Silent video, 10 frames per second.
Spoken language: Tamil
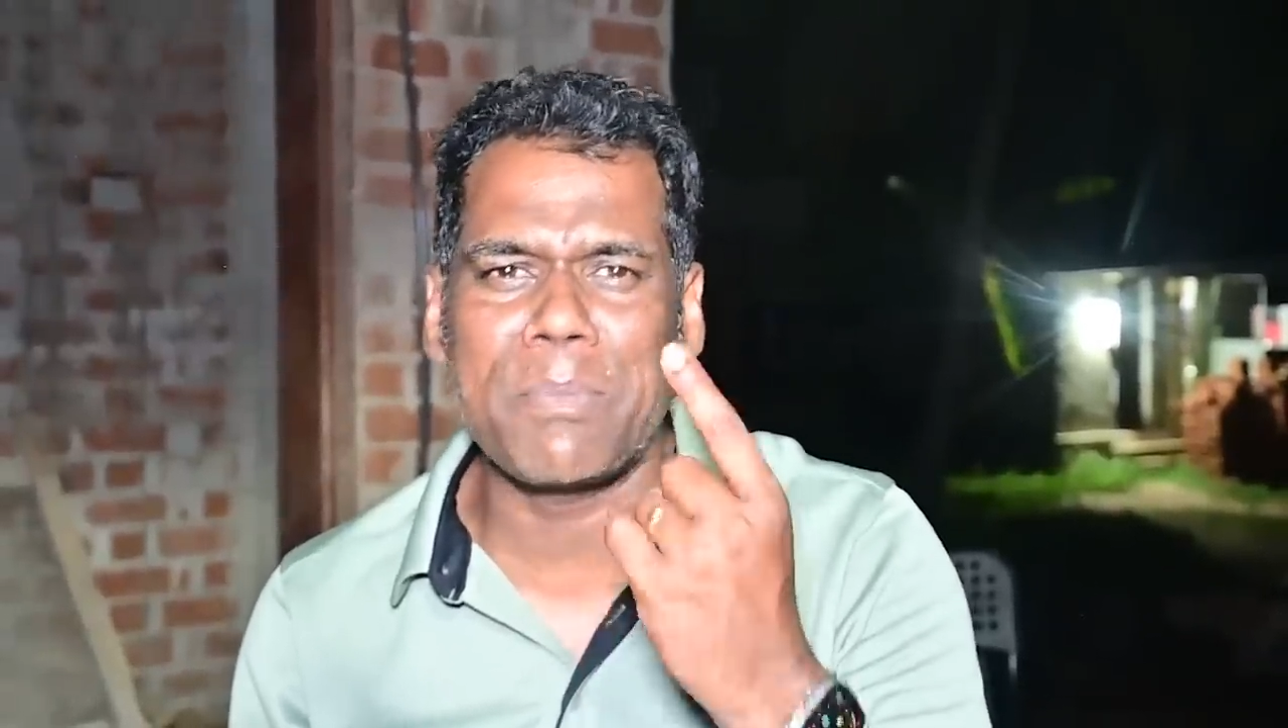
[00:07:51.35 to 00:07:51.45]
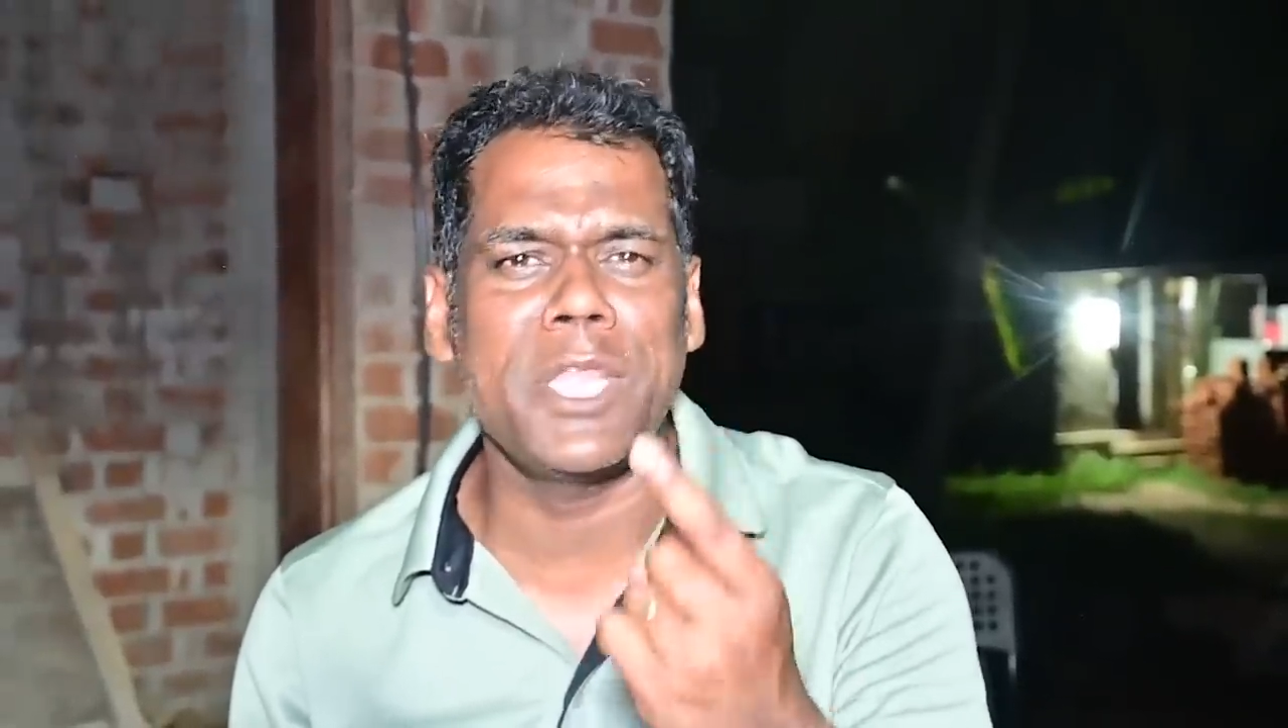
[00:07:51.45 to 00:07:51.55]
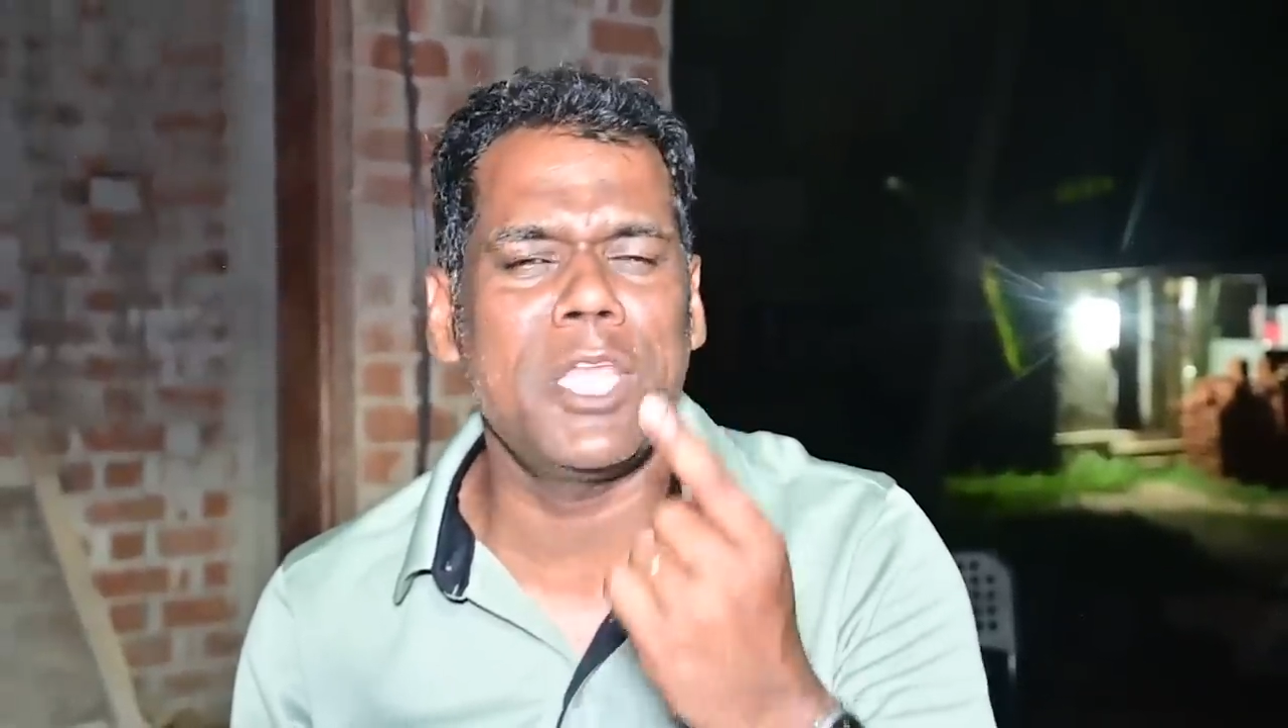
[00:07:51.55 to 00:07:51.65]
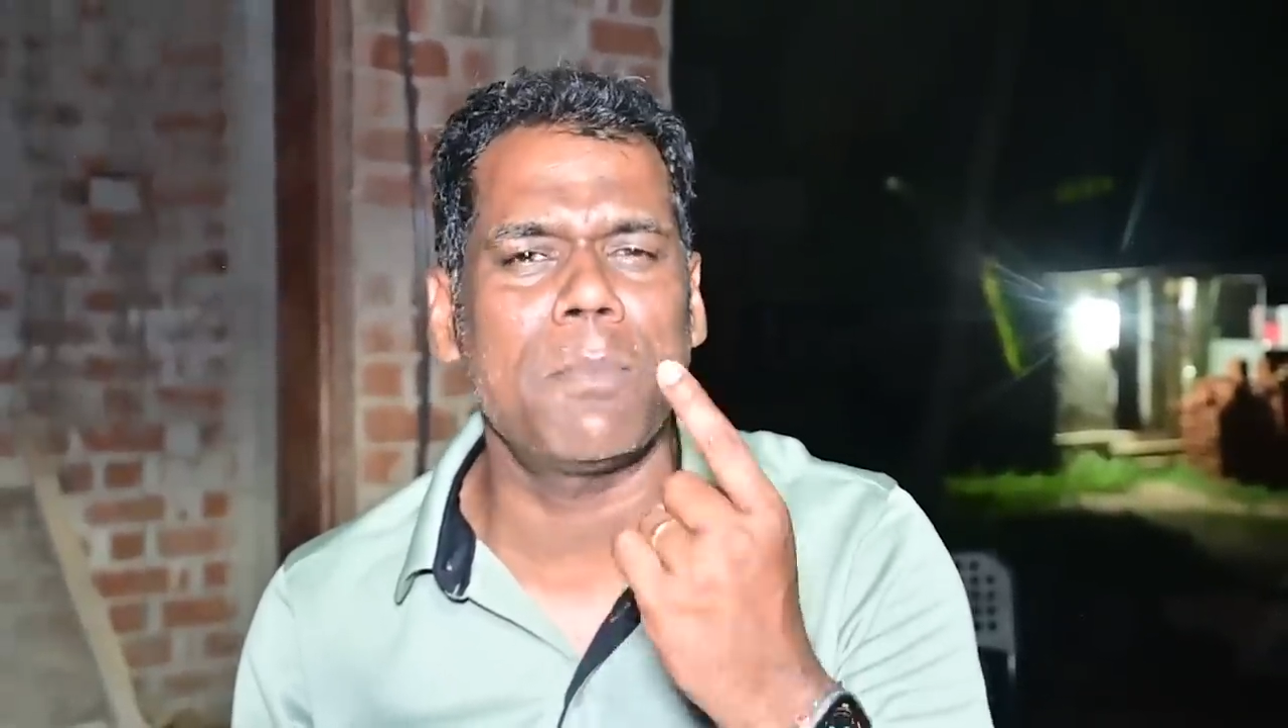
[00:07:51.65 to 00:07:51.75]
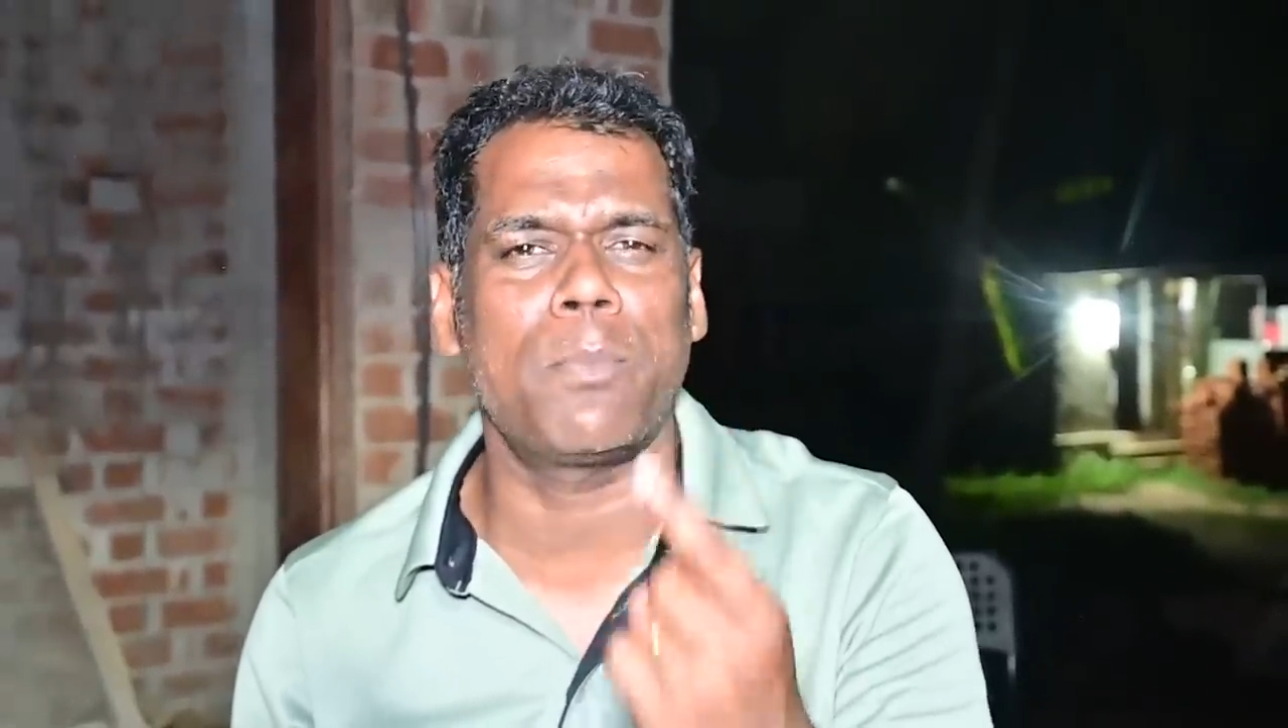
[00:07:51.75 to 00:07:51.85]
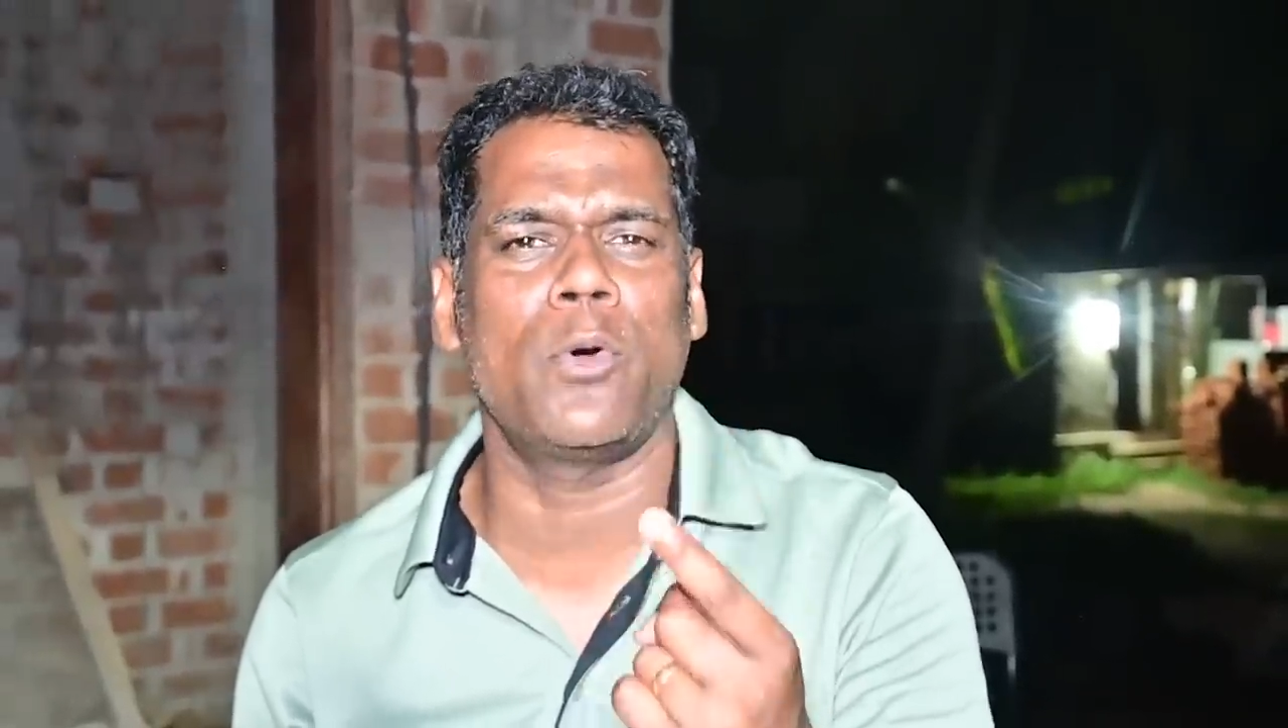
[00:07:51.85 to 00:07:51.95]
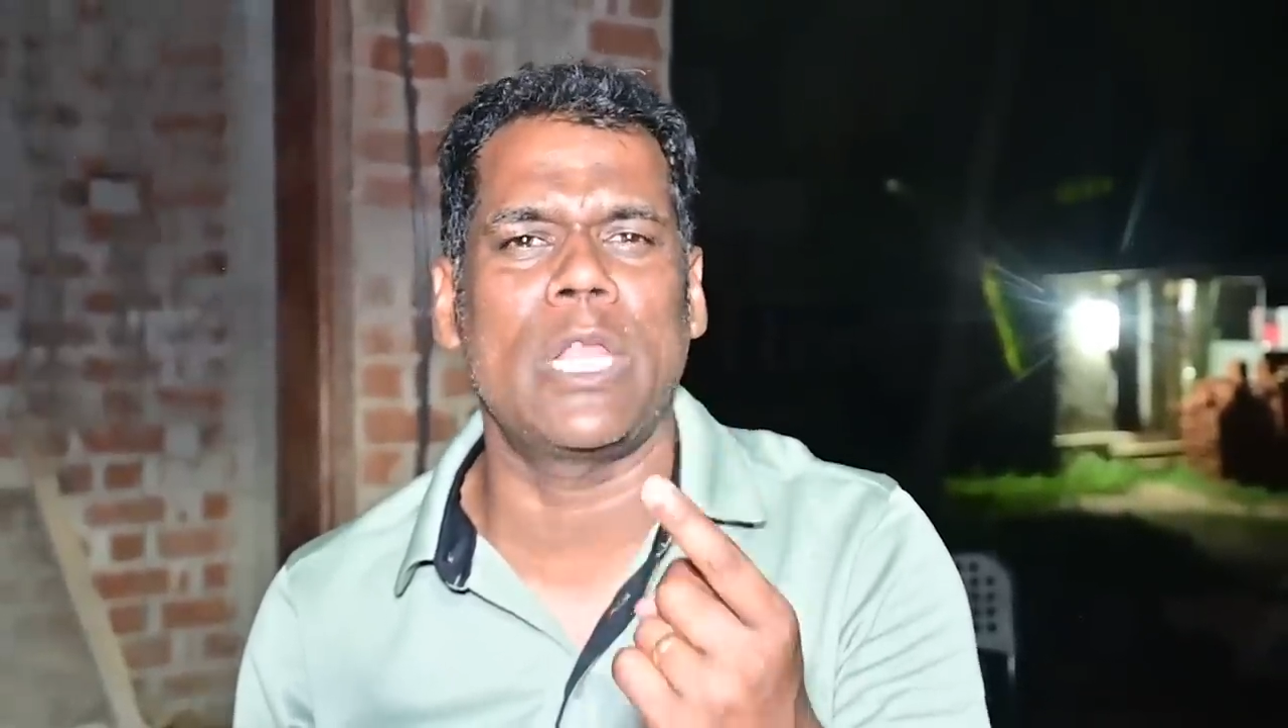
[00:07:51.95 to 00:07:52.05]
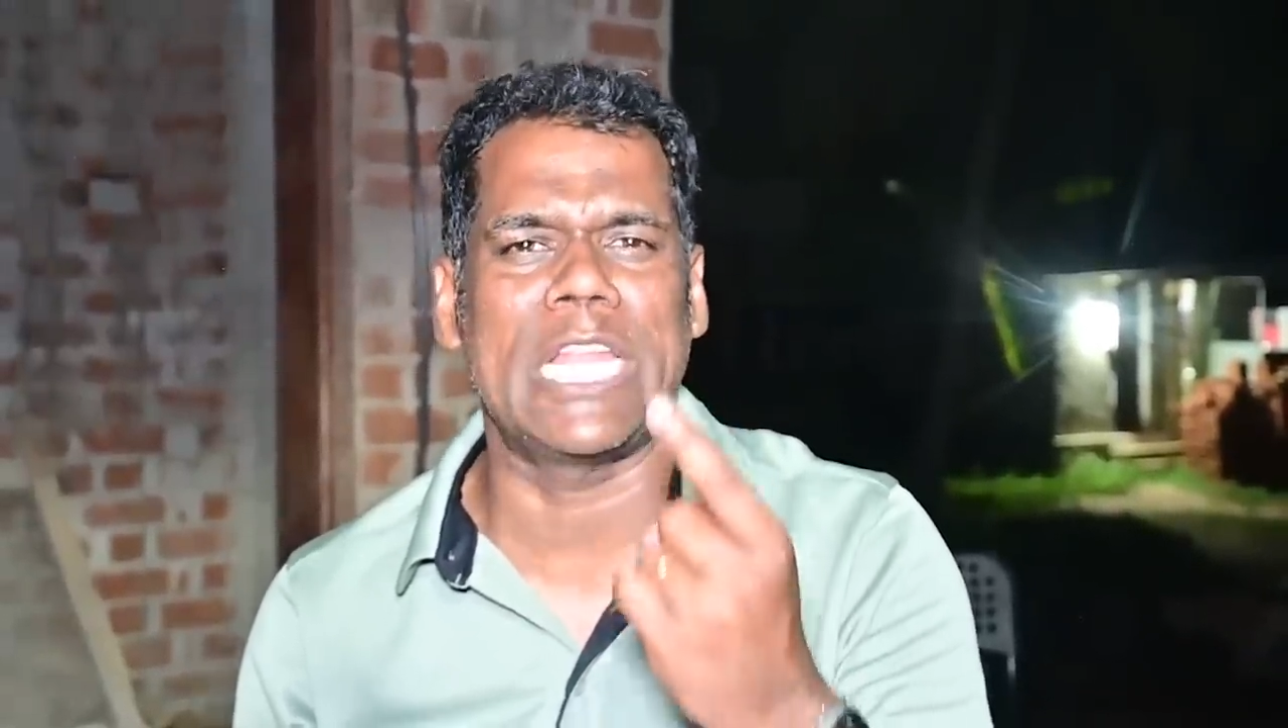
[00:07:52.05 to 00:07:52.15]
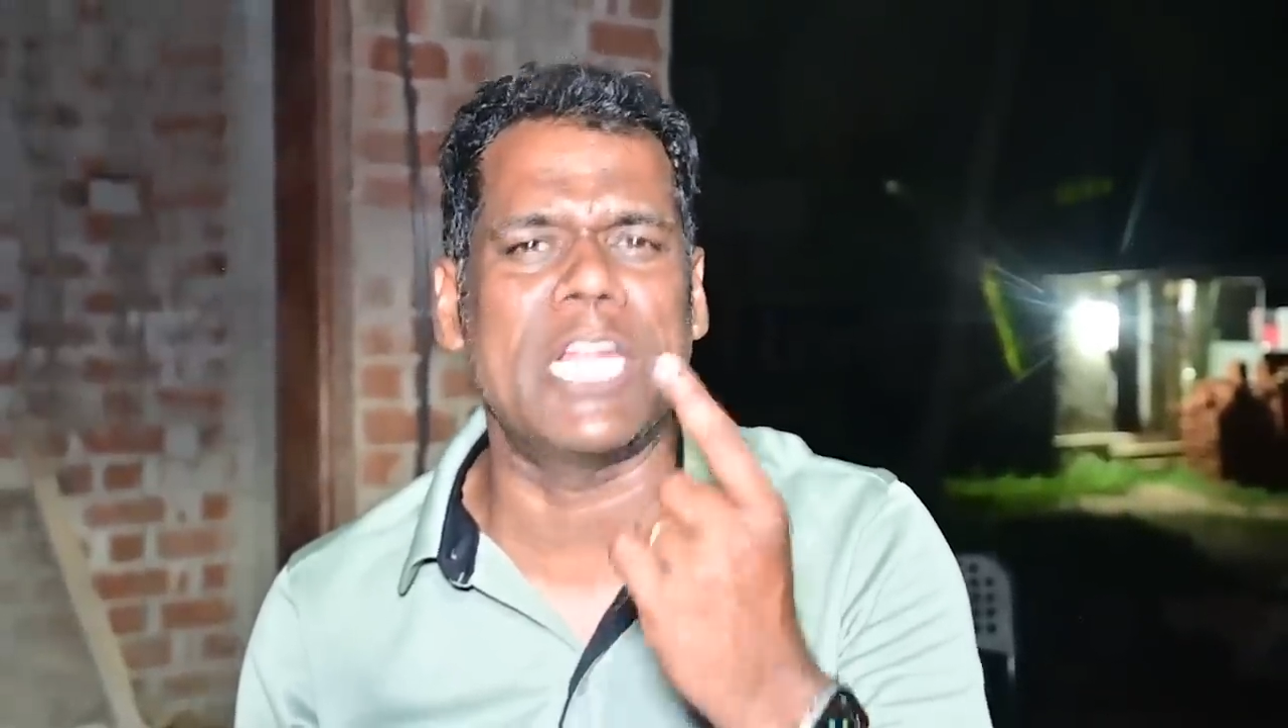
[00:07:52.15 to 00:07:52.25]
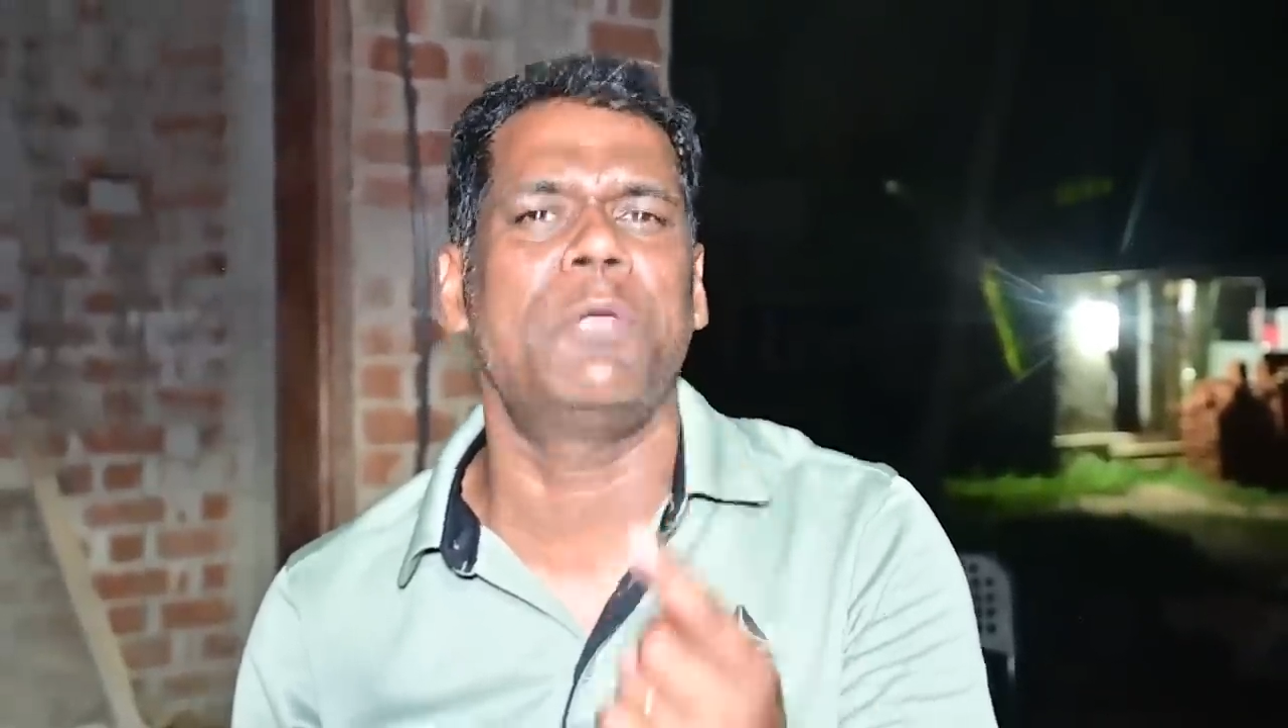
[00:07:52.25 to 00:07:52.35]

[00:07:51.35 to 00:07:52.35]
பெரிய போரில்